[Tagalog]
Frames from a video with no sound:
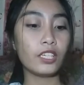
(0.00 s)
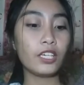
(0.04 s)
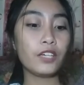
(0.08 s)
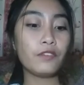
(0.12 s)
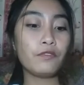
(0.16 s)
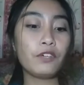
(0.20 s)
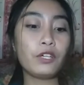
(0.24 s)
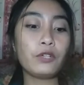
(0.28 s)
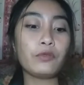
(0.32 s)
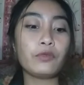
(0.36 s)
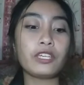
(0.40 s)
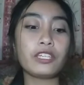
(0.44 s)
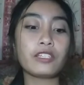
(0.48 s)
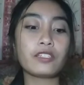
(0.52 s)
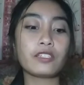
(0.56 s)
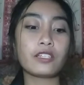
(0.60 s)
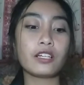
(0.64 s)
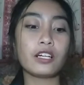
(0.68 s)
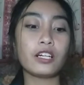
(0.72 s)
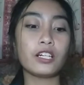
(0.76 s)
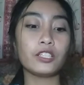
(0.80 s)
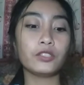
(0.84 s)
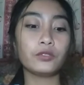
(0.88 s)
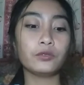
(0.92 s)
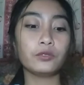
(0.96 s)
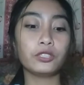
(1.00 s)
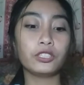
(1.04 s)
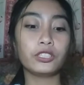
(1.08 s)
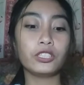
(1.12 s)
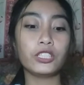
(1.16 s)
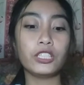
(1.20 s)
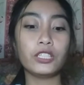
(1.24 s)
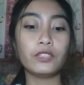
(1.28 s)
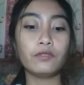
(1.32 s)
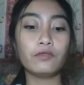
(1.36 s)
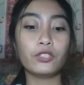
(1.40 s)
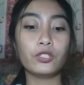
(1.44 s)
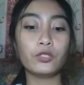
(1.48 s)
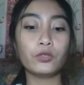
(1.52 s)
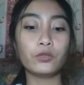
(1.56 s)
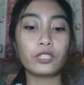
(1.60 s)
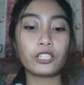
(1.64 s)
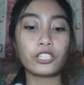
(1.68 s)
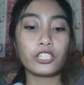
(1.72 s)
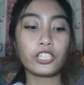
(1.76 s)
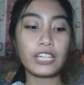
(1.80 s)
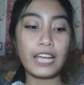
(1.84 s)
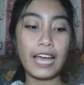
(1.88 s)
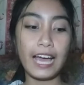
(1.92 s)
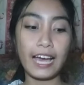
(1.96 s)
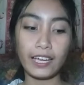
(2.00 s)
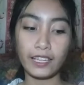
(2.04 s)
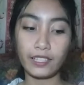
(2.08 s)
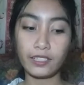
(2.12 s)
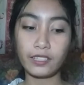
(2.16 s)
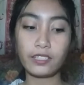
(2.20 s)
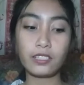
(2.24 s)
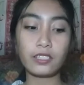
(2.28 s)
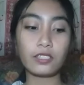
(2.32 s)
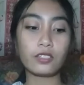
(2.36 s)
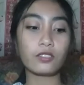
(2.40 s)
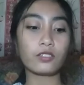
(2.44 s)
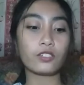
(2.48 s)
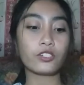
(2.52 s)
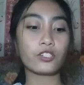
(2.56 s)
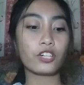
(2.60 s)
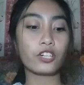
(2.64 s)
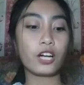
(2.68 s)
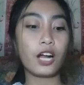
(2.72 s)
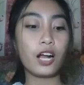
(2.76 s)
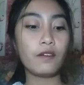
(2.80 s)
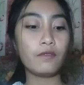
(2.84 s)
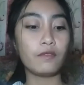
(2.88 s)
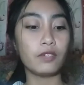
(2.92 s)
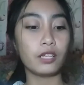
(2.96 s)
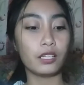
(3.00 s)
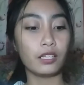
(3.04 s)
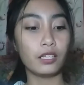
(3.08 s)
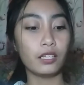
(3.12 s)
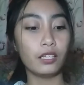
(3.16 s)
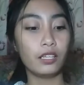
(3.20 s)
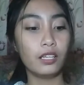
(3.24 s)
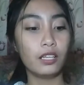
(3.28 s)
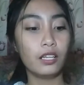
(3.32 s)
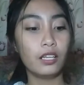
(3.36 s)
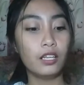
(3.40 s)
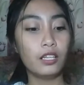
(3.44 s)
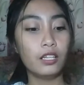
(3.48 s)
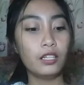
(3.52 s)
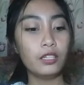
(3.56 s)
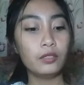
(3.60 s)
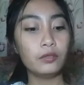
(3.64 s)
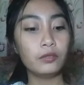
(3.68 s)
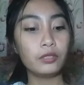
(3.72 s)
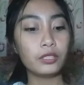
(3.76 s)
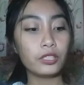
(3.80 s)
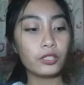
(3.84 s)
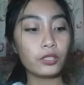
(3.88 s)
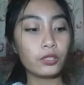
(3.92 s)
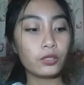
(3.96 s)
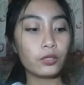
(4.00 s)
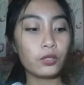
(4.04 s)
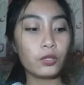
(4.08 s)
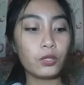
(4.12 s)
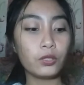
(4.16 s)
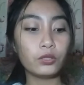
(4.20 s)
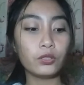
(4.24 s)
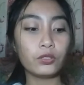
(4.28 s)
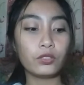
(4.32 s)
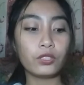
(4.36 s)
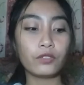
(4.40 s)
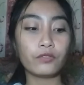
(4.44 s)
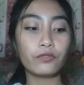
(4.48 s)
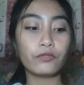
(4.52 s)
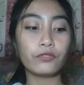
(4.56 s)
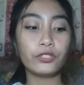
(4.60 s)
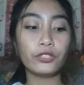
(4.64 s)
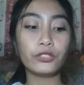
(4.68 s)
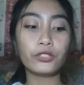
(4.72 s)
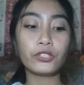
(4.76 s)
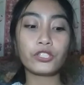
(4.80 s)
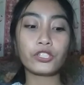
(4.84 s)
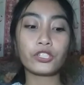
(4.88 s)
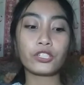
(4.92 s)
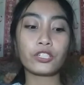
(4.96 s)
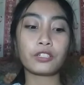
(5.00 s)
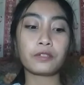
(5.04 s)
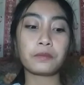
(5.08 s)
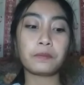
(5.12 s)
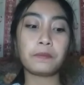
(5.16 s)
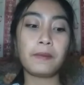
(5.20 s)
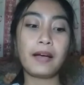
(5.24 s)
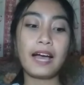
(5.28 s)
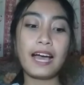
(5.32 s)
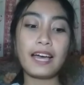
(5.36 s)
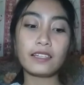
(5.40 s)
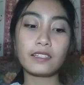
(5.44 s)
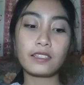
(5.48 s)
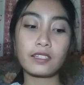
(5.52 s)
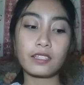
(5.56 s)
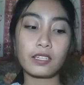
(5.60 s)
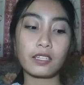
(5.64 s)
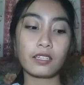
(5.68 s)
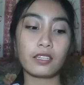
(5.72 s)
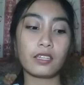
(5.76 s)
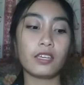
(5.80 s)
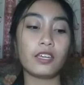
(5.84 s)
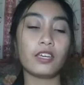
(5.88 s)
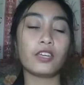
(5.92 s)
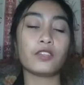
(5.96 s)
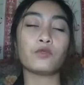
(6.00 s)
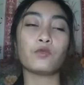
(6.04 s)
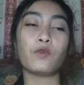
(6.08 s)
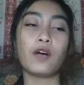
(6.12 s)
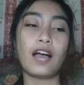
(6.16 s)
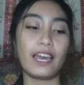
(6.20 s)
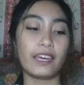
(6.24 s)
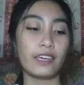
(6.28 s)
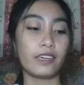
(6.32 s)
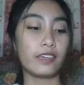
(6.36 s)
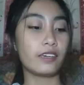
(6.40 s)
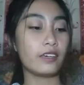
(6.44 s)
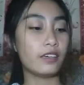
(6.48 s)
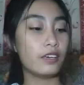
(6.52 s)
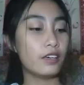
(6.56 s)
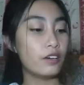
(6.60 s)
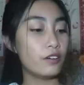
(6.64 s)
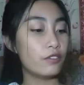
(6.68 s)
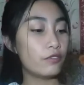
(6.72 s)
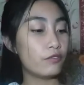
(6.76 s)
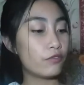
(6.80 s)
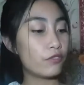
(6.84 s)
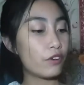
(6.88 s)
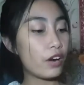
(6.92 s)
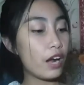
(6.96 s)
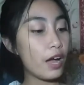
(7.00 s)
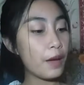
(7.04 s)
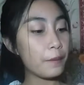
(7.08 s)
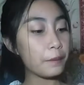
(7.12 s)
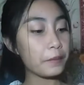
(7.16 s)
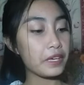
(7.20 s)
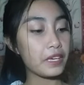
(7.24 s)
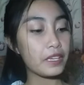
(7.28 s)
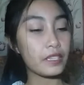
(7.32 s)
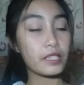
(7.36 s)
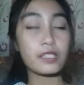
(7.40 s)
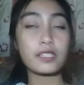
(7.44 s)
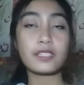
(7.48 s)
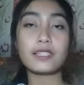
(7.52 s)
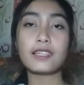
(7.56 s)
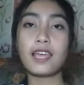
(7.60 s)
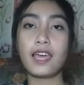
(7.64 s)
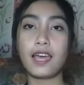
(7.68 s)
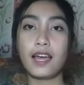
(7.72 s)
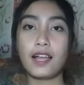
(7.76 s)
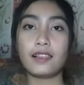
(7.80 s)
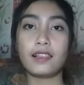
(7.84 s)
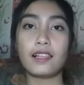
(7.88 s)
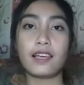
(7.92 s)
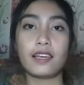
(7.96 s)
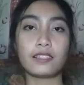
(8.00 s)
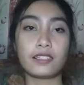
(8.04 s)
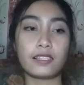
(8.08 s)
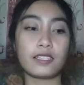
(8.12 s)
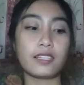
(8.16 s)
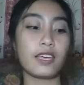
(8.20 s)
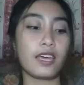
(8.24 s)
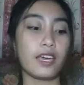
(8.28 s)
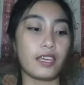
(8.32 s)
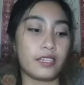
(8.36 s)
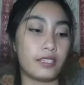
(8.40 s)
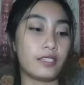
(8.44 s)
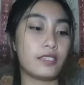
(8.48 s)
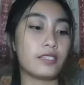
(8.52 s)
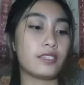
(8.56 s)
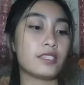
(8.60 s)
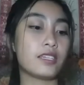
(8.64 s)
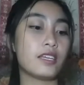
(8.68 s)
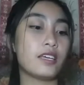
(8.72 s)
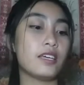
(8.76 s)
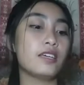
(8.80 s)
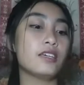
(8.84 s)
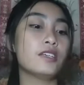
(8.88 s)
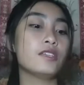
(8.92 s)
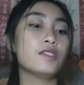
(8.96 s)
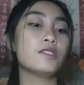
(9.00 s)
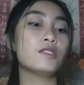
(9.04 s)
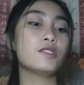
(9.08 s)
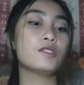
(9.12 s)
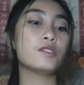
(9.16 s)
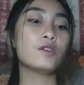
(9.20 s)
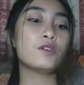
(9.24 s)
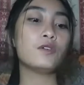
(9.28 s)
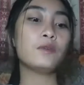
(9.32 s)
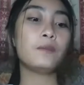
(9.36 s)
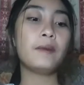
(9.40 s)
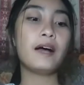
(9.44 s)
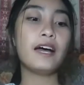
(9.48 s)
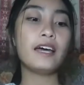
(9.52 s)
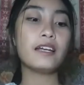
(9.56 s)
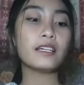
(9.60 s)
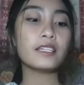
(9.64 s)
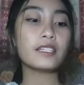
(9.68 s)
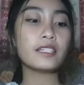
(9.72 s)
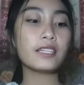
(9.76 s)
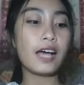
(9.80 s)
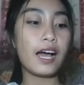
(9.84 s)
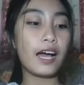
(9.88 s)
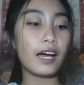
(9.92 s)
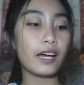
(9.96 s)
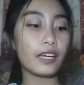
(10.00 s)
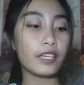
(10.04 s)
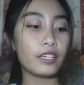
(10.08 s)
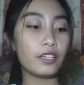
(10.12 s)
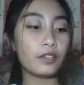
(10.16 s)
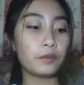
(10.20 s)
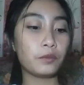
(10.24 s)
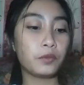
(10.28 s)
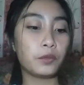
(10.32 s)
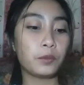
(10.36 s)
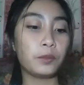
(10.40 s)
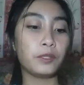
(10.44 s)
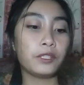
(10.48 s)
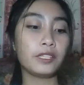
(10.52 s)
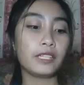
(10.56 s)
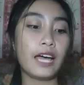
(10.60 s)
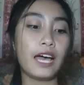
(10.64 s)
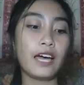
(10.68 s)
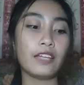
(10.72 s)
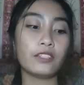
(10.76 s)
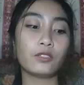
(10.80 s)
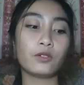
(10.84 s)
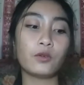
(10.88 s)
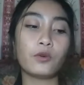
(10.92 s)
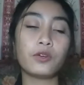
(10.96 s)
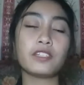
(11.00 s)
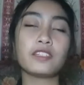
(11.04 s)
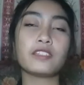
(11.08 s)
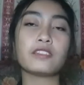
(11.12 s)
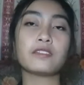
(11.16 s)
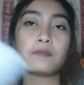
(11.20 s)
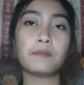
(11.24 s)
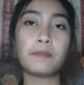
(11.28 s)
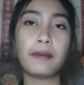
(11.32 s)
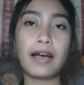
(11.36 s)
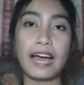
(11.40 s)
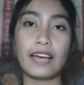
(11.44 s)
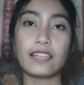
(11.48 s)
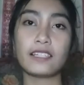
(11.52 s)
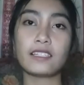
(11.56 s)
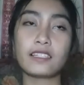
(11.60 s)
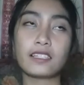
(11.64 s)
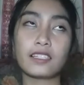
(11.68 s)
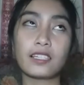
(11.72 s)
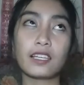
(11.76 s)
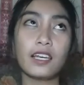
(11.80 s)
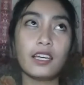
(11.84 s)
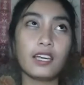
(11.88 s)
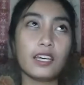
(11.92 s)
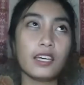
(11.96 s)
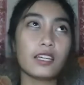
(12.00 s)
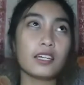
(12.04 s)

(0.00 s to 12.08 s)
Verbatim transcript: If a wizard would give you a chance to travel, will you go to the future, past, and why? From its LSS. So, para sa akin, ang pupuntahan ko is past.